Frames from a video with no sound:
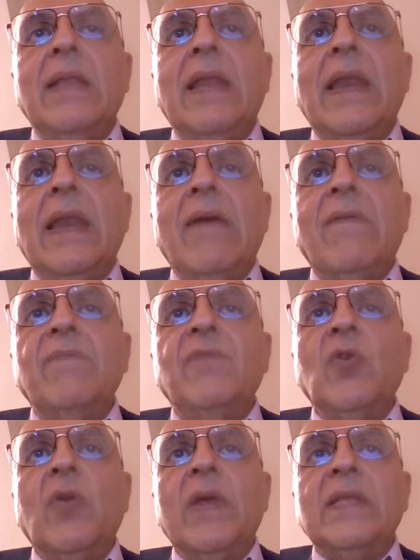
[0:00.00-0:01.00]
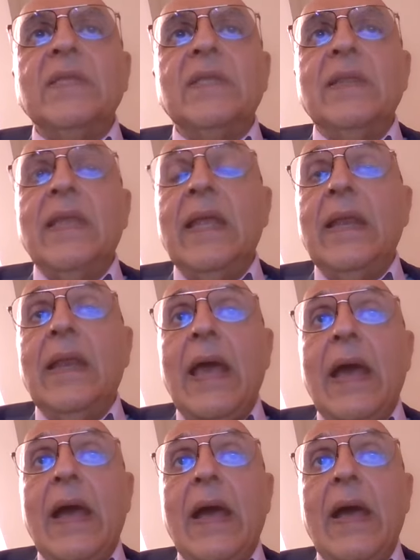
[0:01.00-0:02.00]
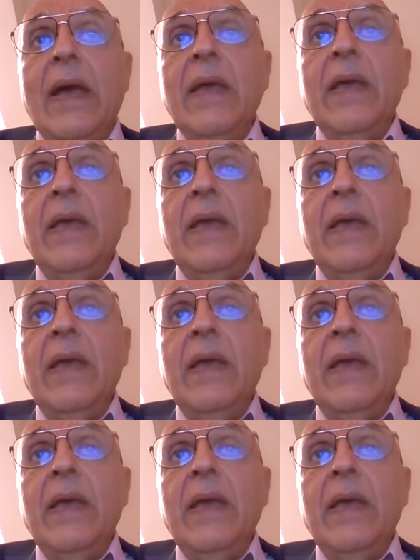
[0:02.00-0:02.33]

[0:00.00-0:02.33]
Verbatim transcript: della violen- della,